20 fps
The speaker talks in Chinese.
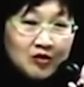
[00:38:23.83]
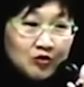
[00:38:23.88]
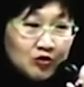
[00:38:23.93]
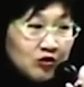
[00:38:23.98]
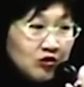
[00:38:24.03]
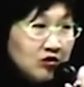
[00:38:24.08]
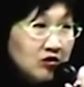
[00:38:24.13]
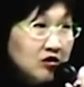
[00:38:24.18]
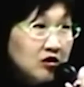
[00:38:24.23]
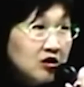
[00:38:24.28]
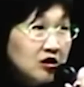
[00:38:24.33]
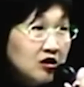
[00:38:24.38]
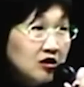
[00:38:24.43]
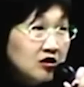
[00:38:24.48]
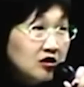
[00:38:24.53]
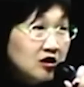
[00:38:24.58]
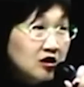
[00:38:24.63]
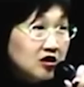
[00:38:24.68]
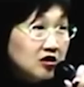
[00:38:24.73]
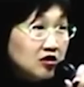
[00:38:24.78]
就
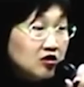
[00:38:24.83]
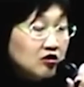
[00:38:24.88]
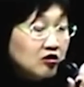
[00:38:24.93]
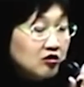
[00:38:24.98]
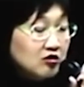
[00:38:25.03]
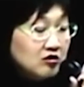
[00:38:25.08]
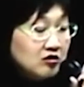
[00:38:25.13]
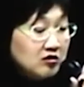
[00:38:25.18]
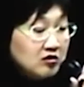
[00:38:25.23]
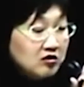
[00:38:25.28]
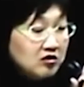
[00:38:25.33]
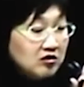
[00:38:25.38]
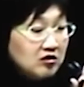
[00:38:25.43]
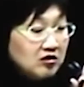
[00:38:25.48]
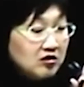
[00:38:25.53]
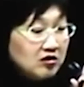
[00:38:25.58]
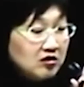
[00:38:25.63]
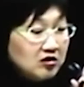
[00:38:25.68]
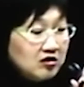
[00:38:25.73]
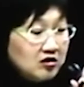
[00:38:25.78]
这个是，
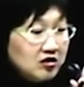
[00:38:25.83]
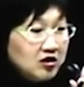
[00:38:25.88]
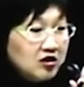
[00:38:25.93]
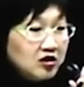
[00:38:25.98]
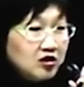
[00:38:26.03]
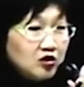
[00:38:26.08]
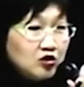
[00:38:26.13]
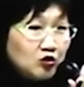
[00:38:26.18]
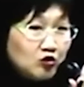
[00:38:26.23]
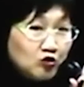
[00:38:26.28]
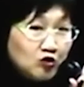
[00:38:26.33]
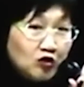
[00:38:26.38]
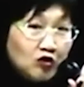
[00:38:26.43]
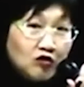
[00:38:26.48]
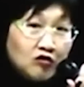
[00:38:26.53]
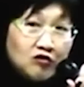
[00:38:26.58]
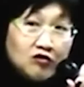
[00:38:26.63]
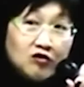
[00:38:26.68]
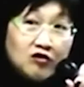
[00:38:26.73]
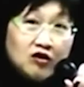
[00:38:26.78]
这个是总
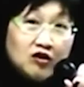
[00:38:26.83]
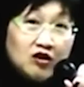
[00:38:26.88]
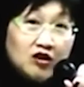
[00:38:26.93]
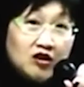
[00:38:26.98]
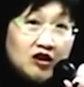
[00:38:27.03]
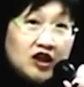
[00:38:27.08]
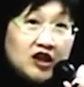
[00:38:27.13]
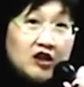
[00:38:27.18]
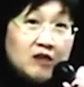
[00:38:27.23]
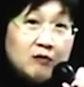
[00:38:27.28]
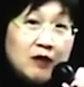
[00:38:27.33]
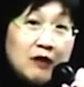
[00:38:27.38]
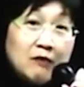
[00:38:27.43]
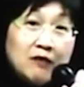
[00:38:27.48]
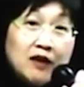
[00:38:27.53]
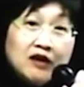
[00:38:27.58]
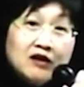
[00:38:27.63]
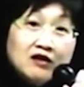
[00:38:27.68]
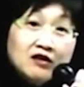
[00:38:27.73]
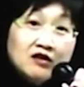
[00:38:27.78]
统要给你帮
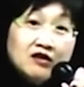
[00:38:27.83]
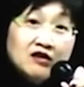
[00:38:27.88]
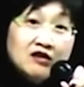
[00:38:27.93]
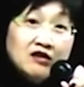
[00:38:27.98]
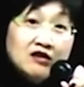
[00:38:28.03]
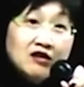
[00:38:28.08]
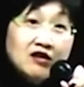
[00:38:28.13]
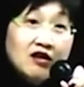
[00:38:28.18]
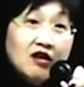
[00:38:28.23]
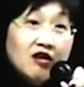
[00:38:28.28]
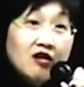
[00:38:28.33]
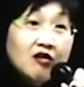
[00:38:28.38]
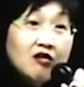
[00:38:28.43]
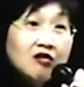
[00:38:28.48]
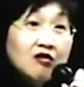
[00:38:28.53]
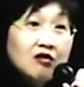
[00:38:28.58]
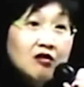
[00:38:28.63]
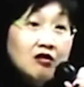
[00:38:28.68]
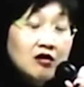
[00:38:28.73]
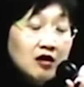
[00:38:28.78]
忙的，哦，
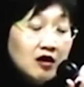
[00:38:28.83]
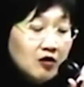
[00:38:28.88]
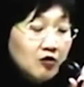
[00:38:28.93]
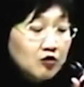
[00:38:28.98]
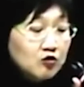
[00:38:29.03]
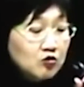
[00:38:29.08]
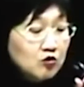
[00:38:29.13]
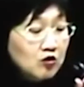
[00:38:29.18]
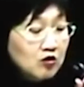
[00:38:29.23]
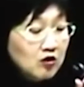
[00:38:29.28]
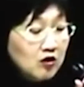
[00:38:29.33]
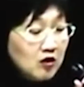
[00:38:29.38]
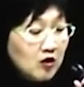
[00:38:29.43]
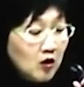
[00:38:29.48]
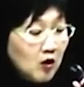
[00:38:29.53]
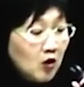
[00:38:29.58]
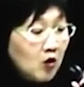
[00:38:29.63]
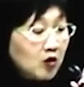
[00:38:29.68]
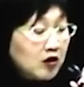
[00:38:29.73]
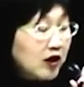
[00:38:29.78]
那我说，
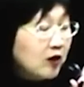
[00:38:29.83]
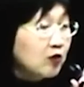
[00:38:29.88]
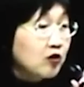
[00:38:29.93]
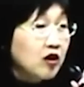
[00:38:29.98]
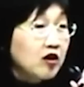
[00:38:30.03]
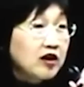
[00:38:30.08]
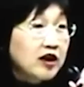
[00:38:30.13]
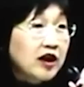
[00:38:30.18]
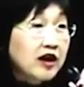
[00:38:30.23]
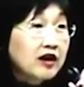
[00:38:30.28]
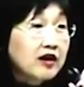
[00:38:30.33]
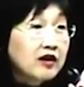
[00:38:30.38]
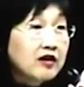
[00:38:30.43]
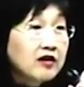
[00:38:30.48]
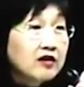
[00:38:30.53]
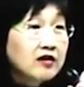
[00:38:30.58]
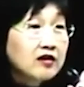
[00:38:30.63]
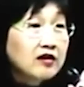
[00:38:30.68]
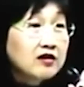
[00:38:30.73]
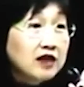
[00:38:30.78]
哦，那我要开
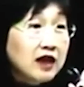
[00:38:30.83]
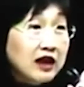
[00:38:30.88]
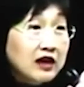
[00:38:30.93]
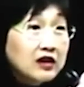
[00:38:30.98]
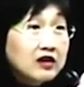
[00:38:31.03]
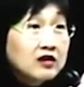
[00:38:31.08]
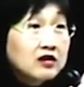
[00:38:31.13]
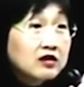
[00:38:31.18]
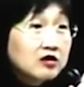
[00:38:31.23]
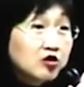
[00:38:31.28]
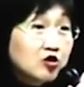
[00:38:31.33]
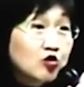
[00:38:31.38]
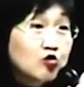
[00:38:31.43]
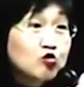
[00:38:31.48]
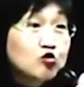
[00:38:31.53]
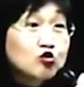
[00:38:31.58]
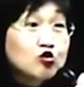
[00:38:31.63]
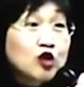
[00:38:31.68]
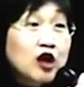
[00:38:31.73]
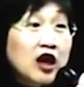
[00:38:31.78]
哪个收
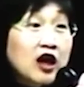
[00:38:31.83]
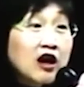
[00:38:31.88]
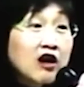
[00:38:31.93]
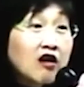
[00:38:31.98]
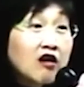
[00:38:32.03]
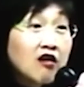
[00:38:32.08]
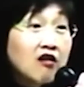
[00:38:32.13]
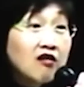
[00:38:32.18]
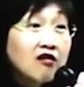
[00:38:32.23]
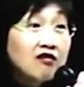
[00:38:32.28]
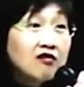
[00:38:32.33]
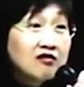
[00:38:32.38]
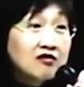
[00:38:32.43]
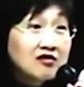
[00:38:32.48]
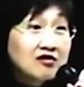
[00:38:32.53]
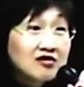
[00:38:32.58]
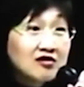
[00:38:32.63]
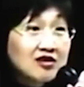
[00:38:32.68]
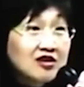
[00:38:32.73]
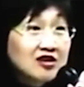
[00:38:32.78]
据啊，吼，
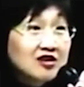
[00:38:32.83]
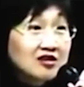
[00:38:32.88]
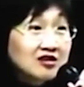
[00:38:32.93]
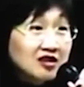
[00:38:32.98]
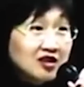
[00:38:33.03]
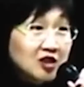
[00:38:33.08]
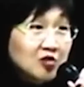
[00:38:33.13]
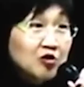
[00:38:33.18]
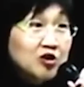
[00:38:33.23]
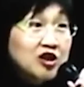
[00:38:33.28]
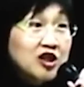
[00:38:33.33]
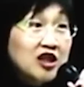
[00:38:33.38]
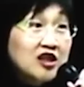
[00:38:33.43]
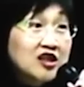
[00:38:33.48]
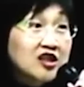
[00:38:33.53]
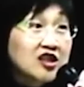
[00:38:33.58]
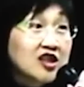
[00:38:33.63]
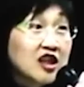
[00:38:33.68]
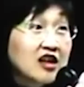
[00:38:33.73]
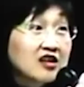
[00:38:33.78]
那个你跟我讲
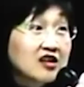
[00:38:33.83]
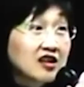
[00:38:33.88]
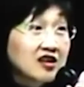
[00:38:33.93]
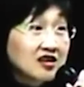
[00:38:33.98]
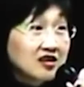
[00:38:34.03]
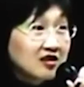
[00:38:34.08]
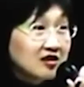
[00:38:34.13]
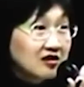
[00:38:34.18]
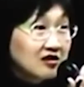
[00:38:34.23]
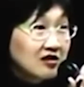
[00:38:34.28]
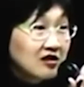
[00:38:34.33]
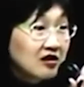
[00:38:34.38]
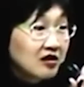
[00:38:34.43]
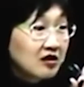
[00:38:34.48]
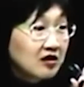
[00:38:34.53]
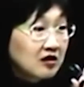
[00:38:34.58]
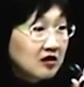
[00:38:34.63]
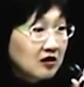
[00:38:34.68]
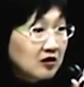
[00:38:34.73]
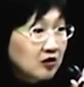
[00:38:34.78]
一下，这样子，
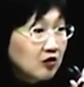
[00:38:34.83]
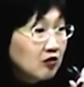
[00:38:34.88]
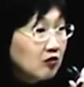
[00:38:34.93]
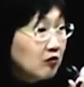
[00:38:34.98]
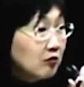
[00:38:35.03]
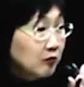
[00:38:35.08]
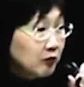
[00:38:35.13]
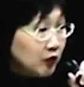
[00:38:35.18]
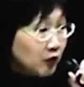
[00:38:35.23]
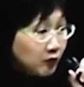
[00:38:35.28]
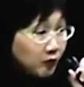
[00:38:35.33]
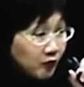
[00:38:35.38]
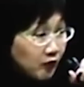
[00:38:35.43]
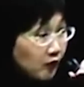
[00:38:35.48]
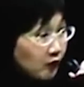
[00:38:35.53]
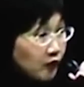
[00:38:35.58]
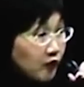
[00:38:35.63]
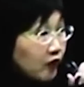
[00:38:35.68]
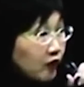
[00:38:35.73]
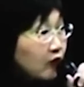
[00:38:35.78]
然后不
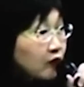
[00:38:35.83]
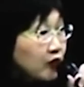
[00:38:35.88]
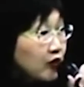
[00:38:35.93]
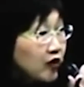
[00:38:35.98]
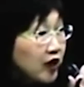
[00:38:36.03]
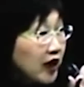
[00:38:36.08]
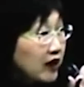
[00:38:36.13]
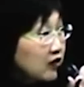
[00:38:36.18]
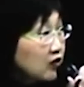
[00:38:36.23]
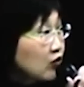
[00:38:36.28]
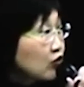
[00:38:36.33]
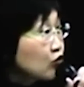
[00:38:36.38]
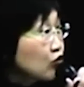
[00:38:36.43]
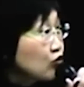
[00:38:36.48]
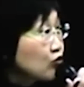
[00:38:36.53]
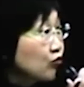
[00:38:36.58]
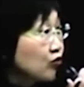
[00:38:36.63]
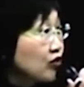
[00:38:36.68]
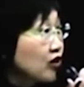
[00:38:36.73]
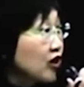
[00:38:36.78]
用不用不用开收
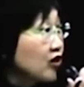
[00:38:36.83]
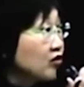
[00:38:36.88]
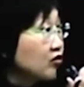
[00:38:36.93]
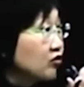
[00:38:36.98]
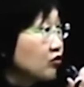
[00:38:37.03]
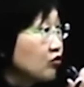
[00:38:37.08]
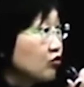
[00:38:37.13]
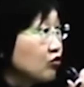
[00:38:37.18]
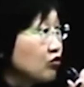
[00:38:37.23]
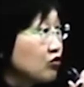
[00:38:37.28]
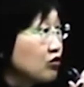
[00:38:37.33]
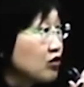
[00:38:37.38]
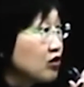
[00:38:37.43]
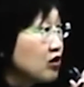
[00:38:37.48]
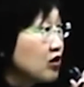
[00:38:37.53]
据，不用开收据。